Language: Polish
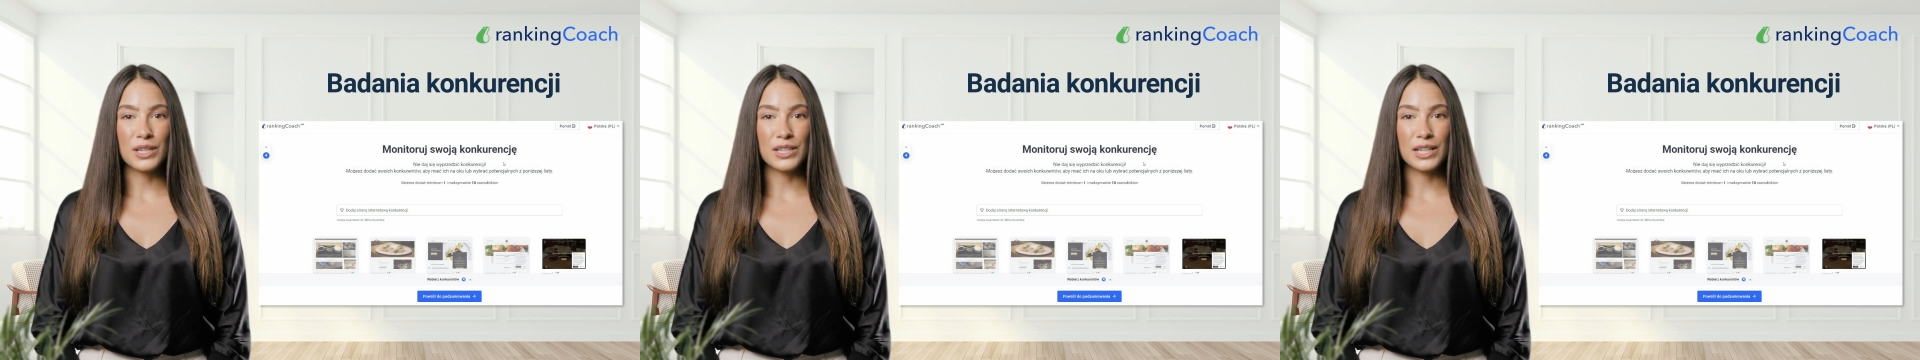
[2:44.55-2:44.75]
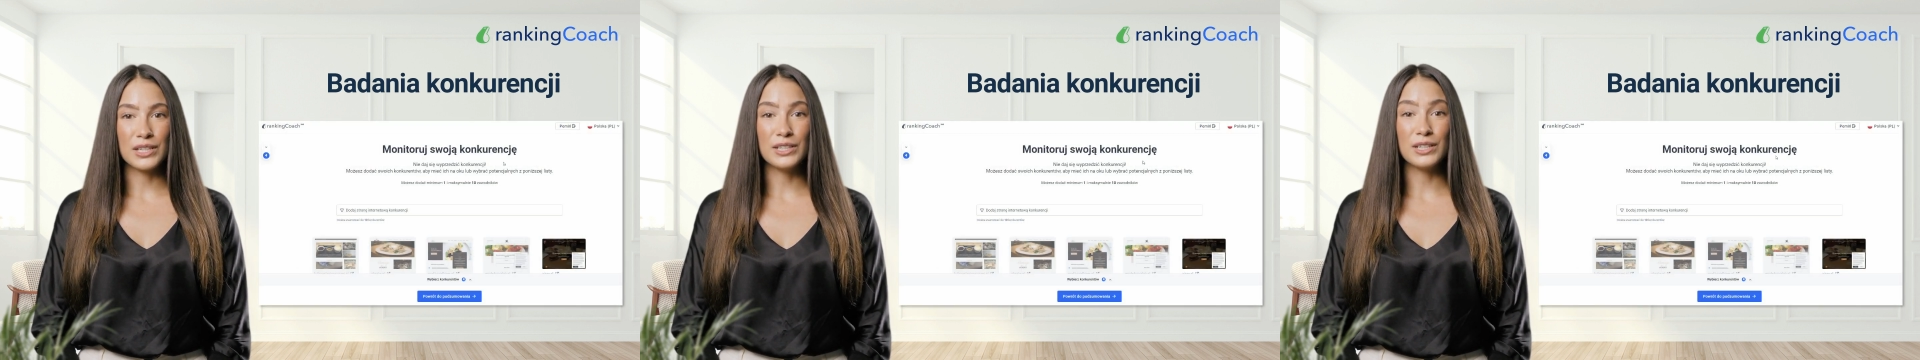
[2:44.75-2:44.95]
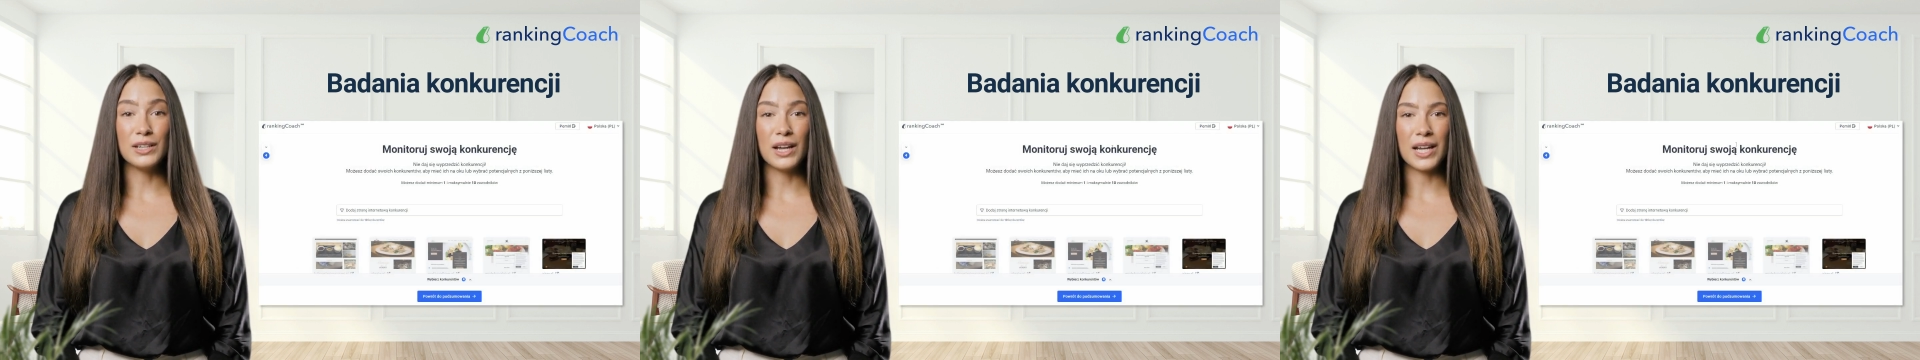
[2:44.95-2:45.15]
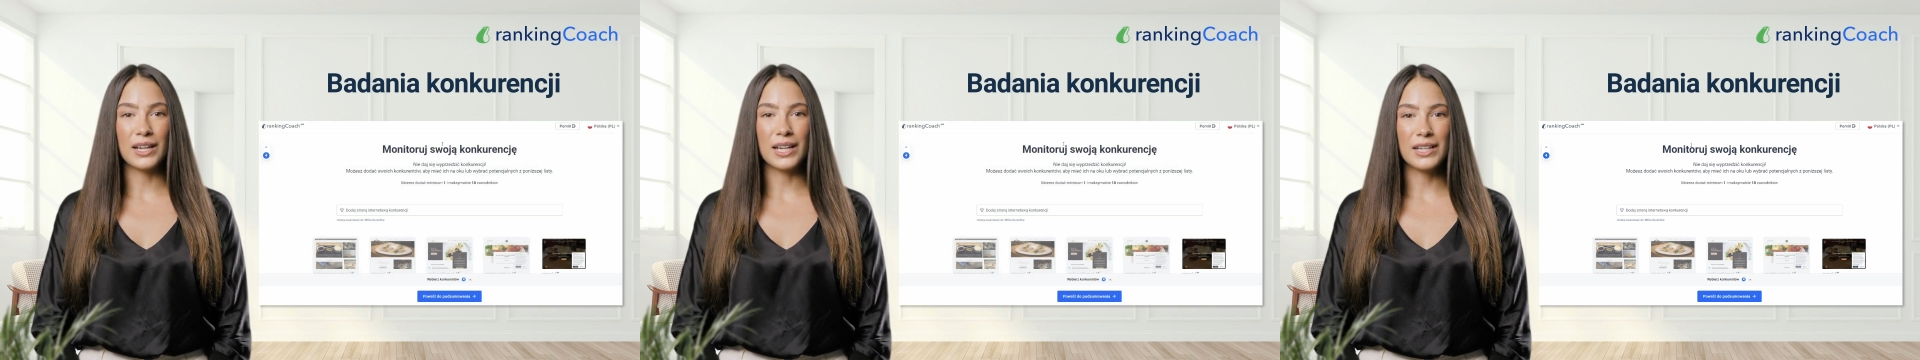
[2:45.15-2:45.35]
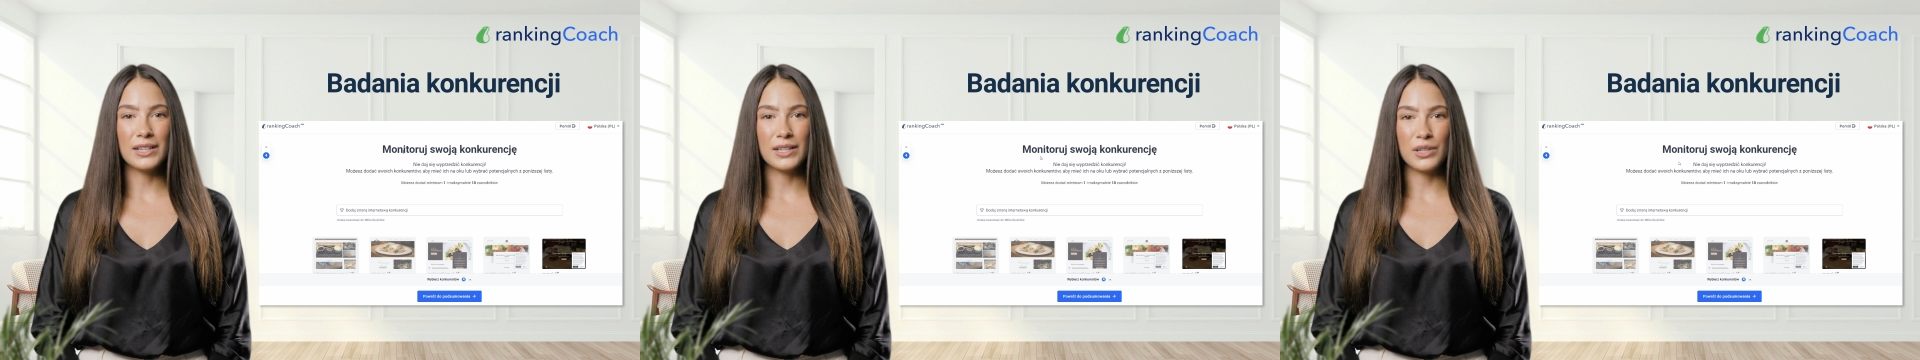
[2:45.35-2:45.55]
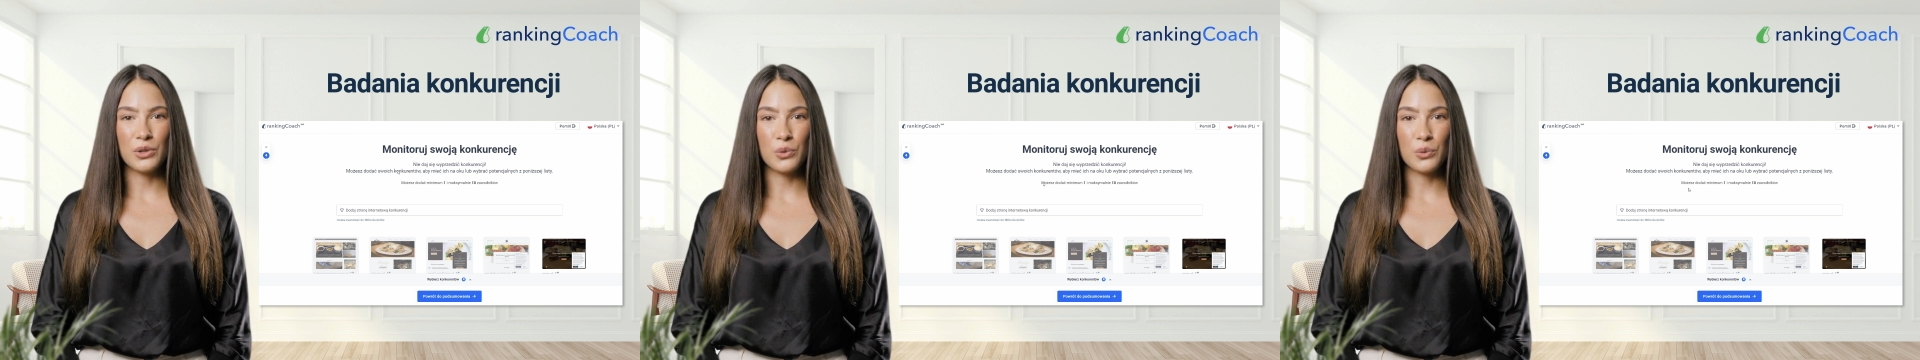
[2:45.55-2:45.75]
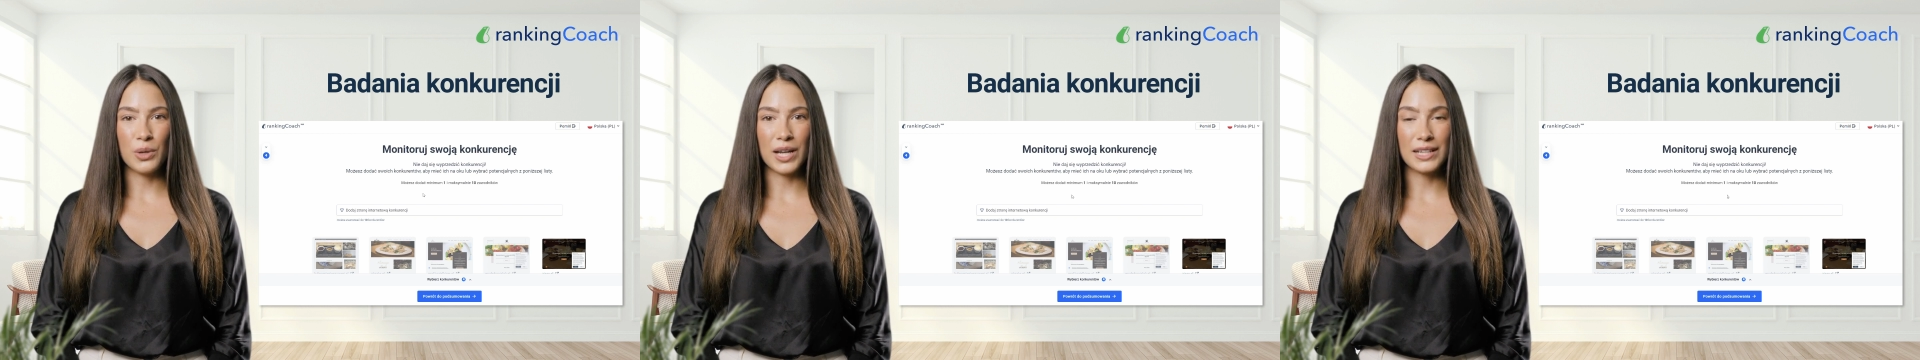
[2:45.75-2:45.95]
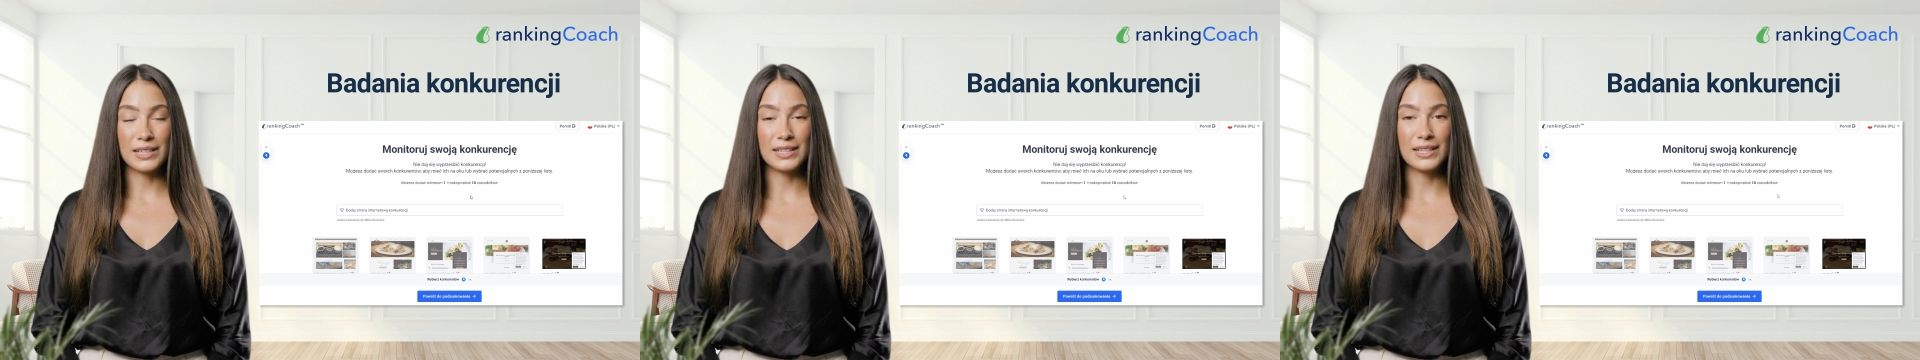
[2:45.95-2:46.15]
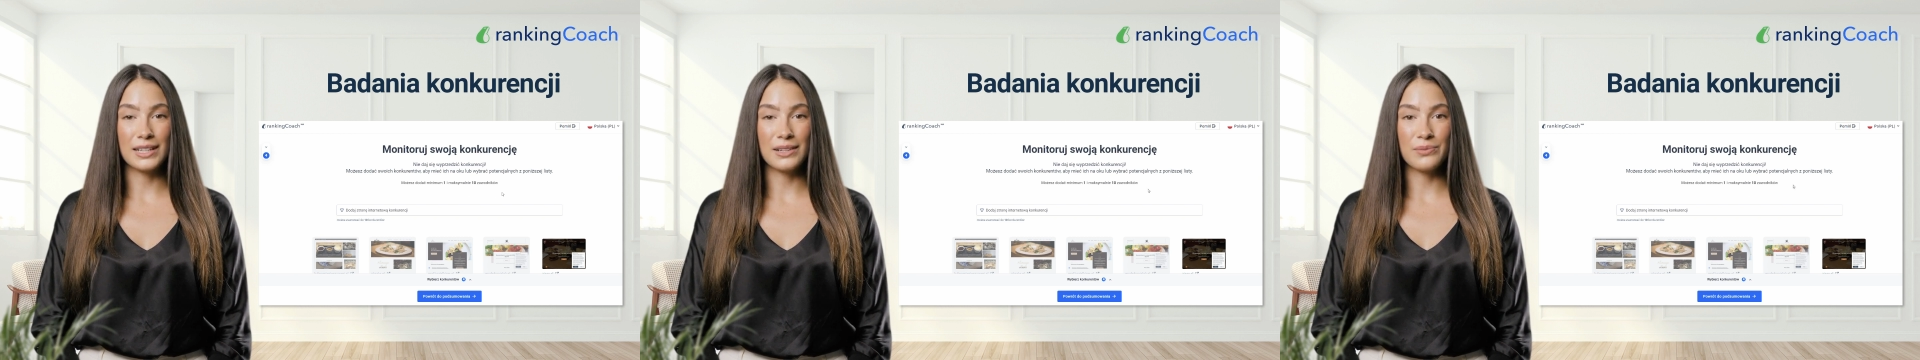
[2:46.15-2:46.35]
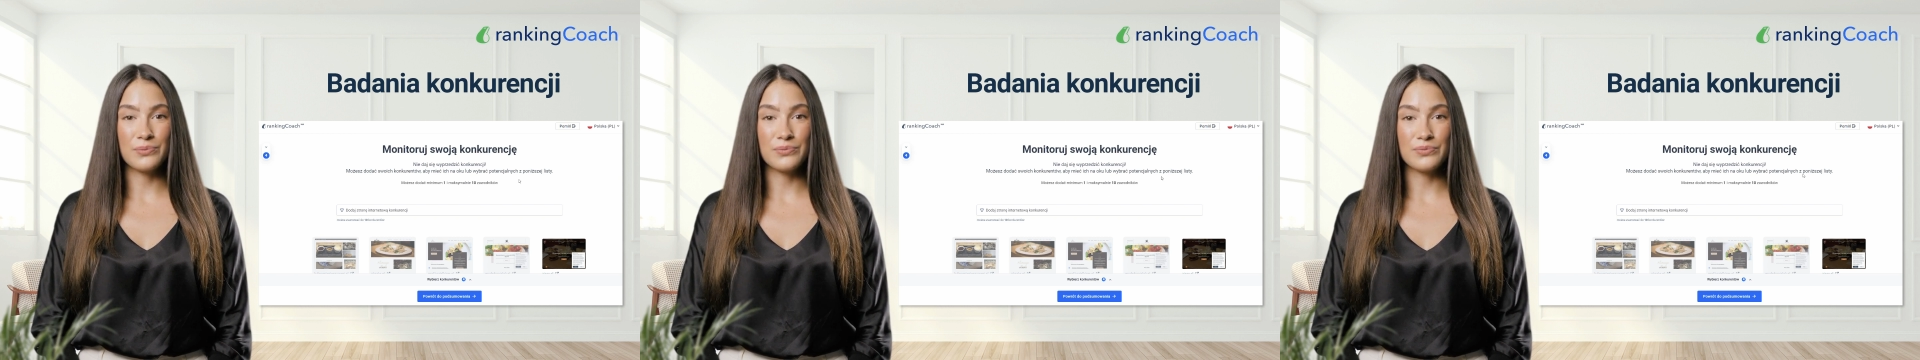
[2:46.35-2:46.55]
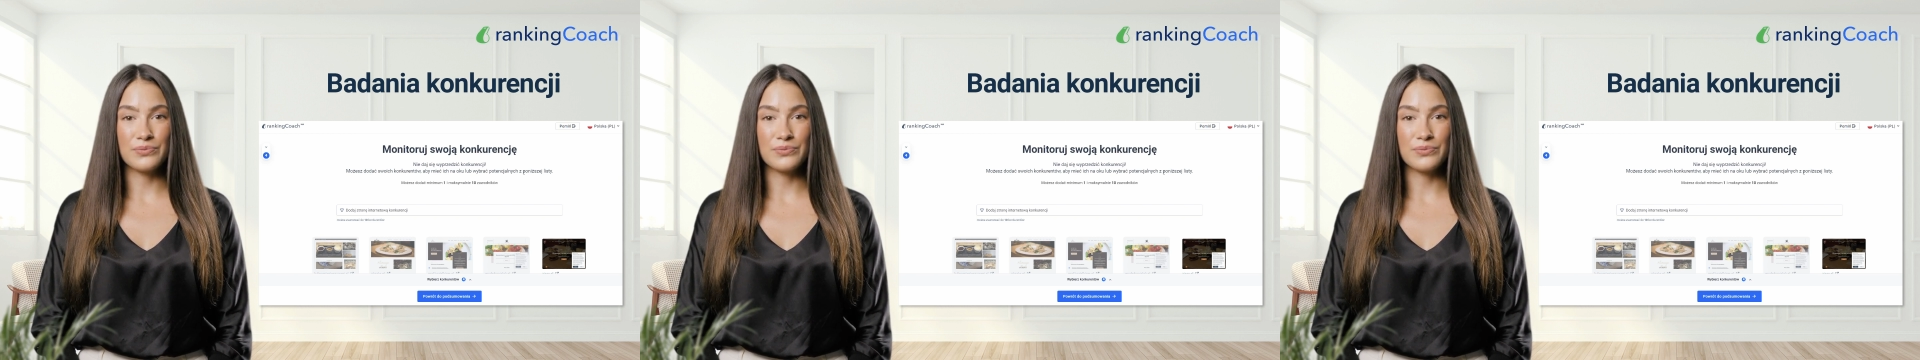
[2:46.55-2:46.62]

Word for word: narzędzi do analizy konkurencji.